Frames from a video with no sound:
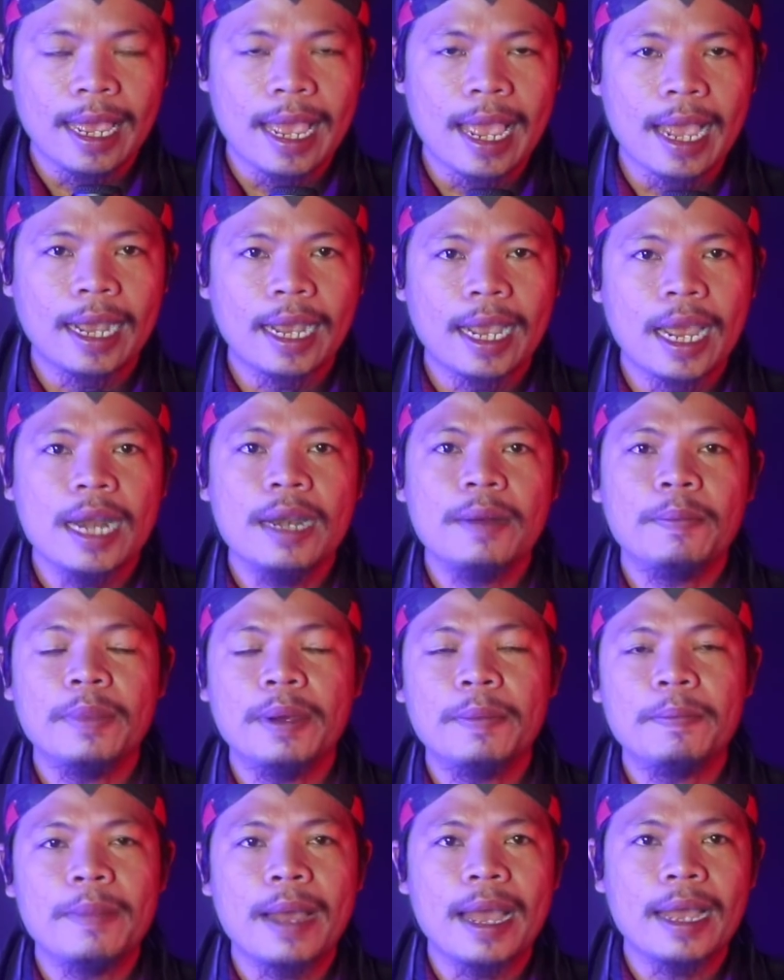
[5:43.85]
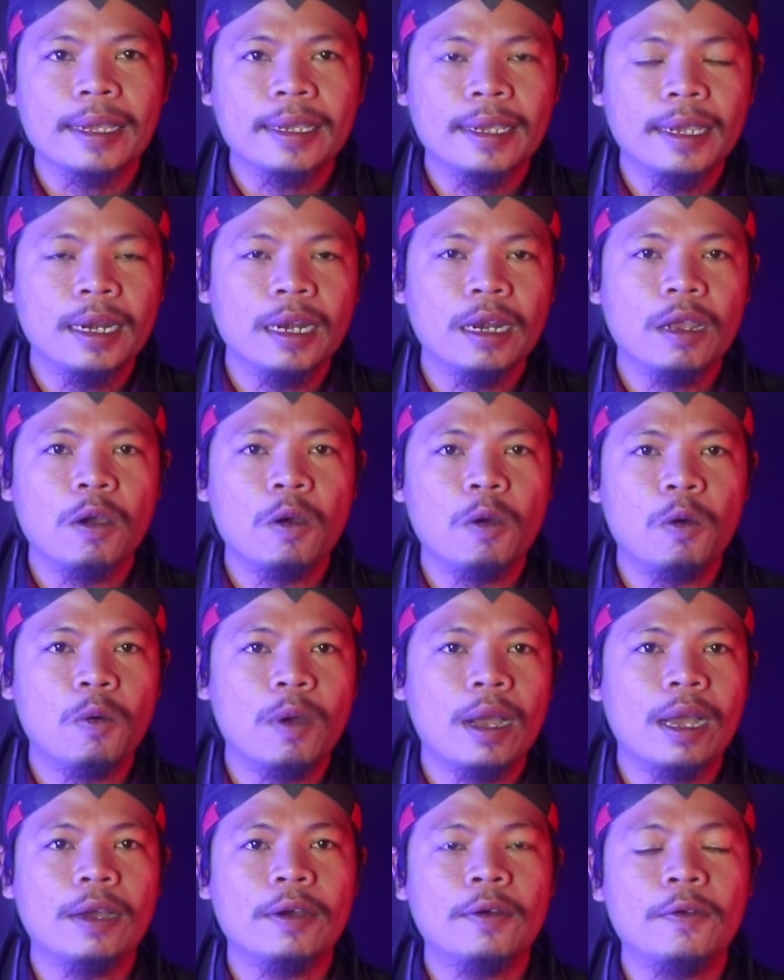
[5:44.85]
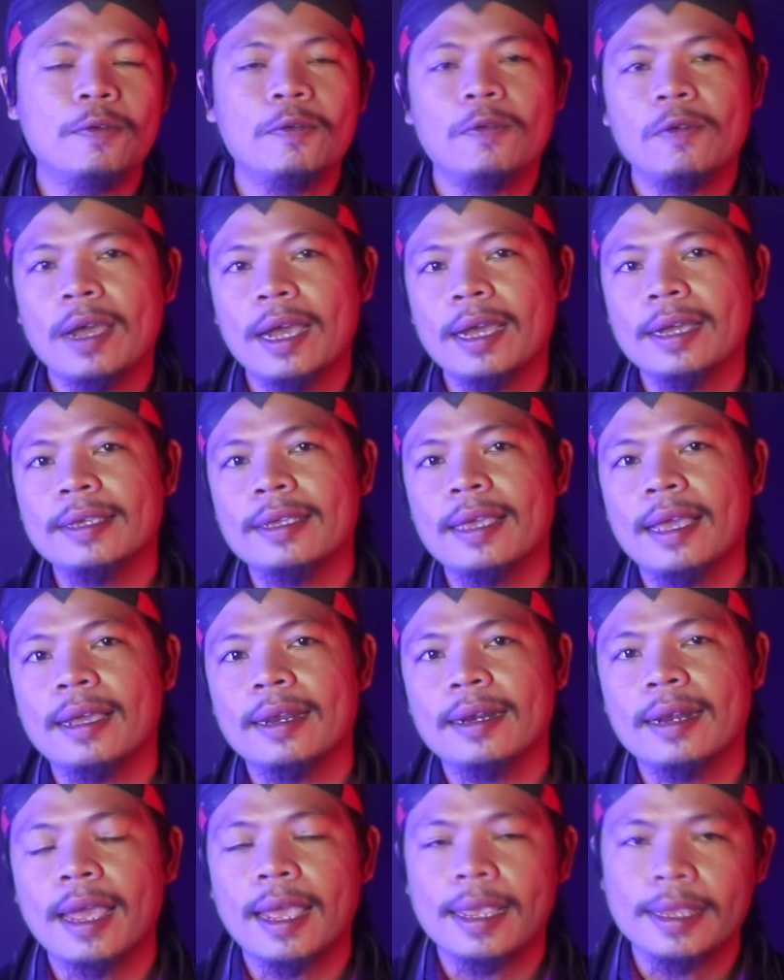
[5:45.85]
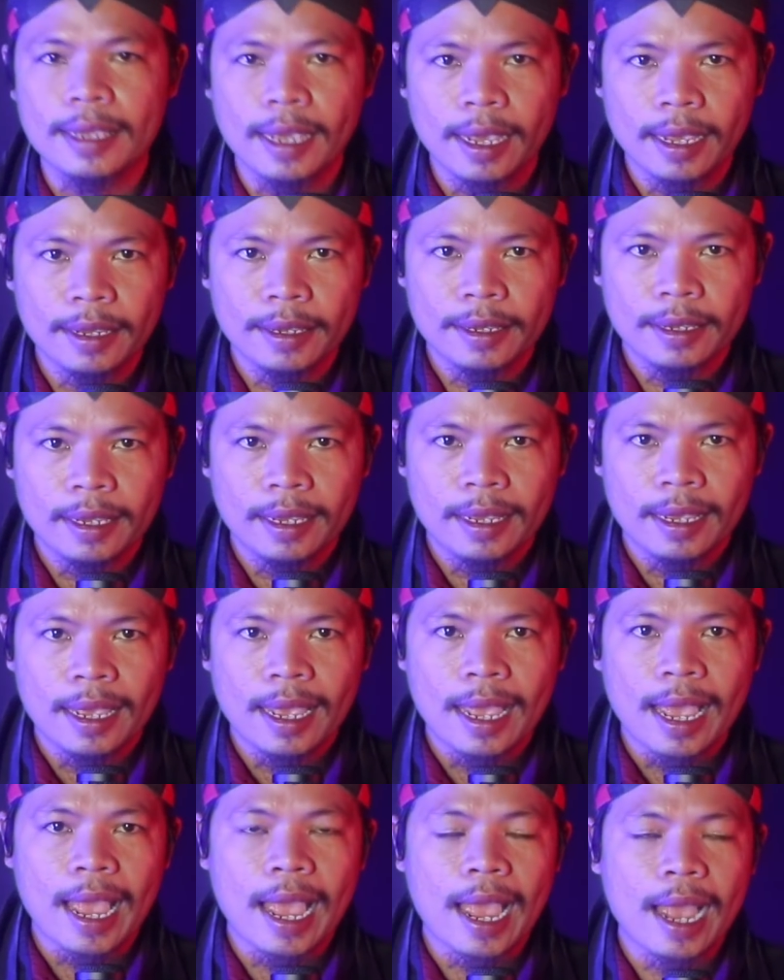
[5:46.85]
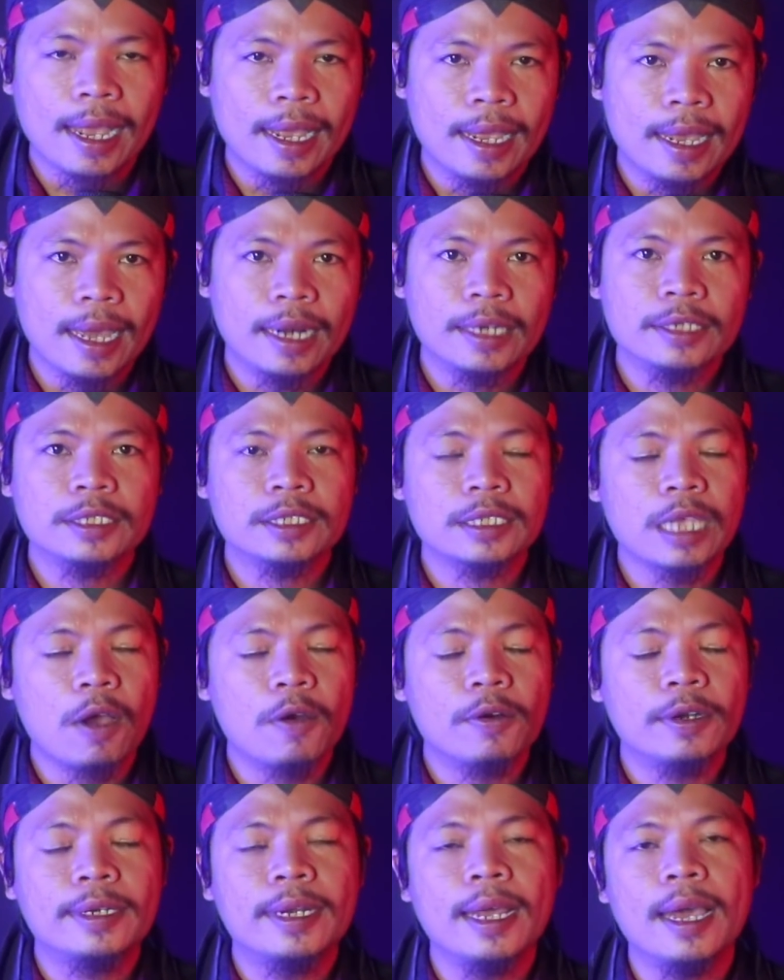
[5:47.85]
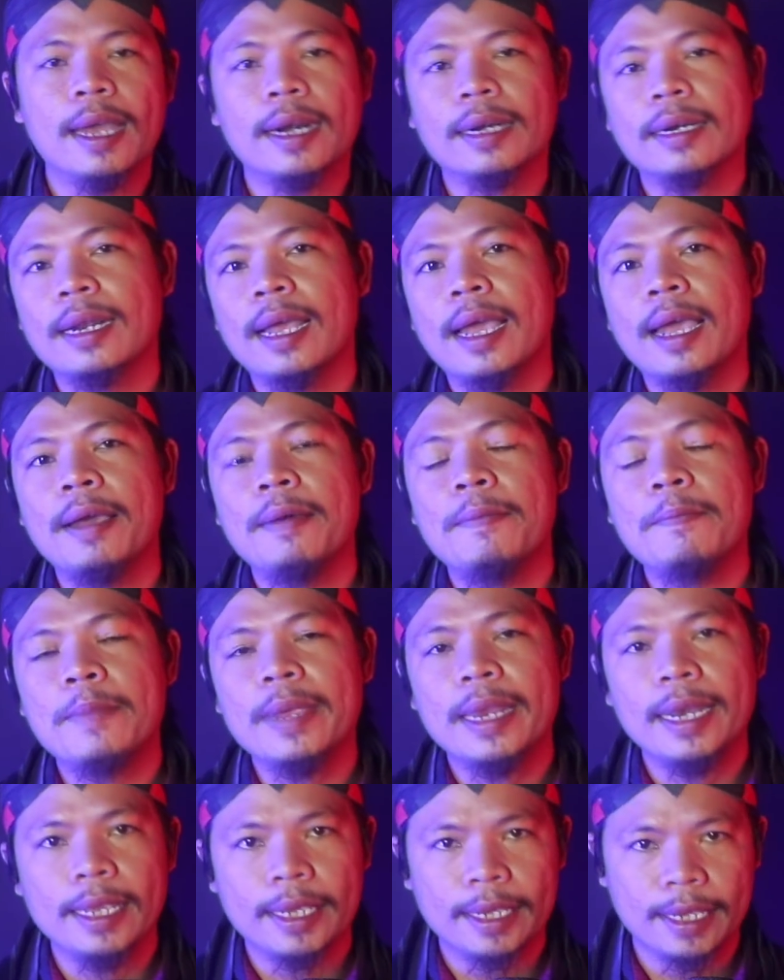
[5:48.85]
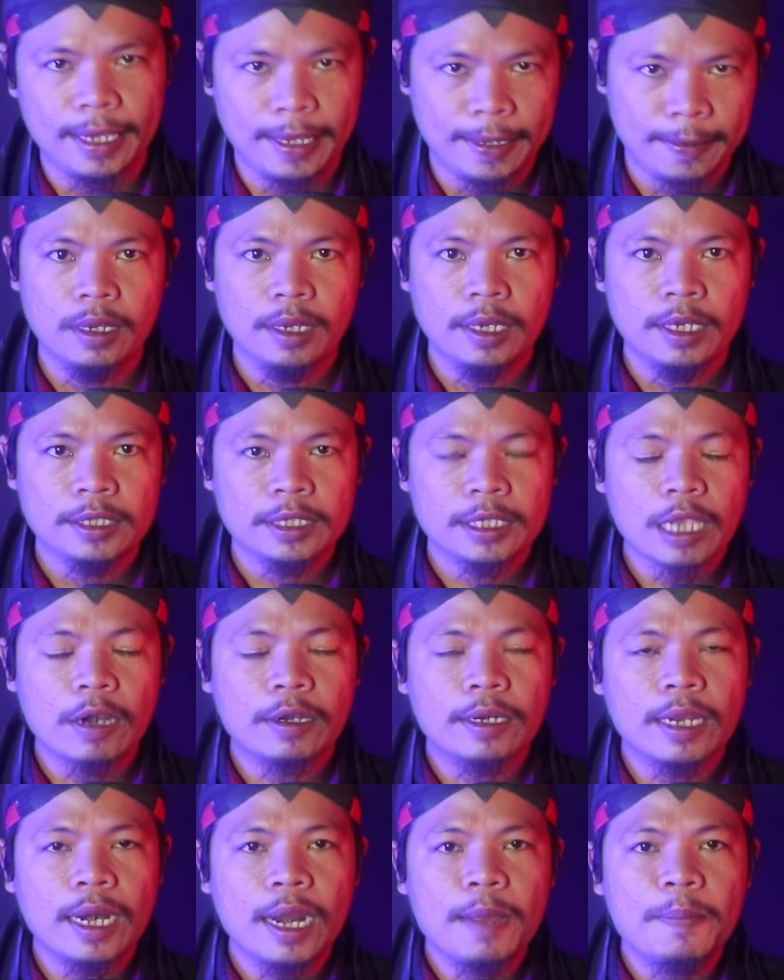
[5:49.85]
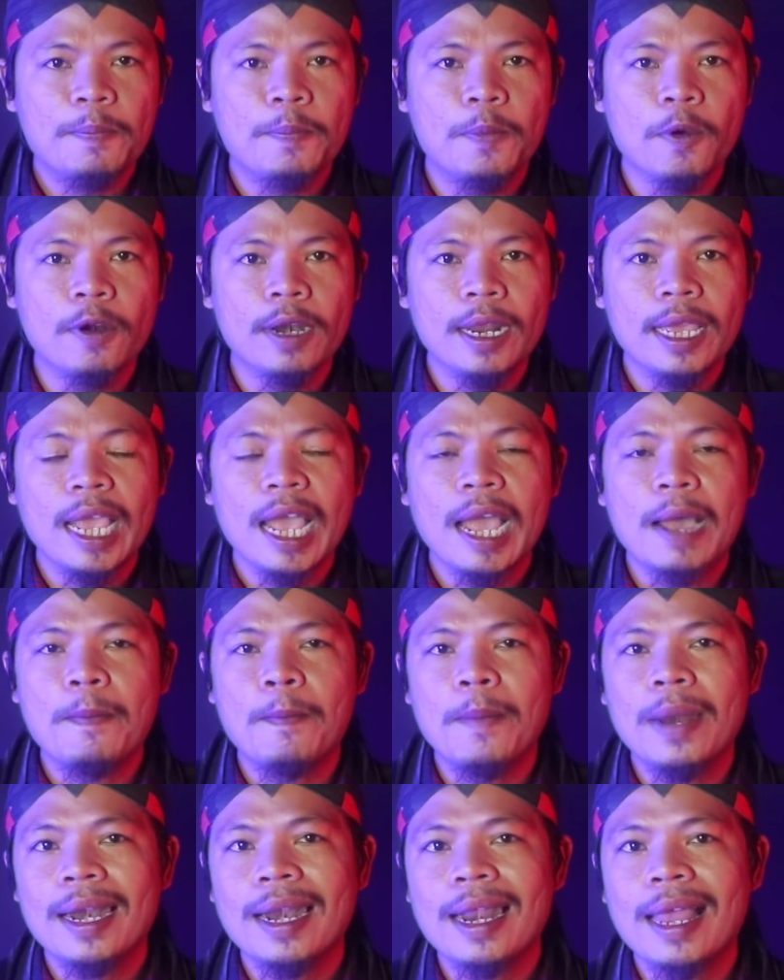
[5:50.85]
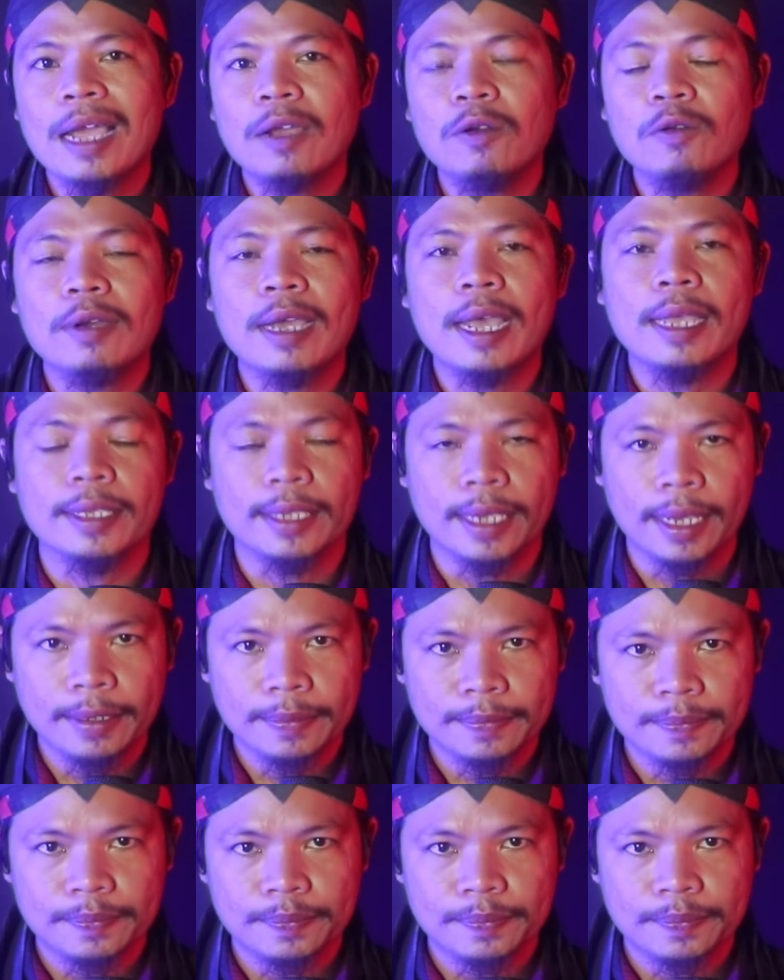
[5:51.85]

akan memanggil uang-uang yang lainnya agar saudara miliki saudara boleh melakukannya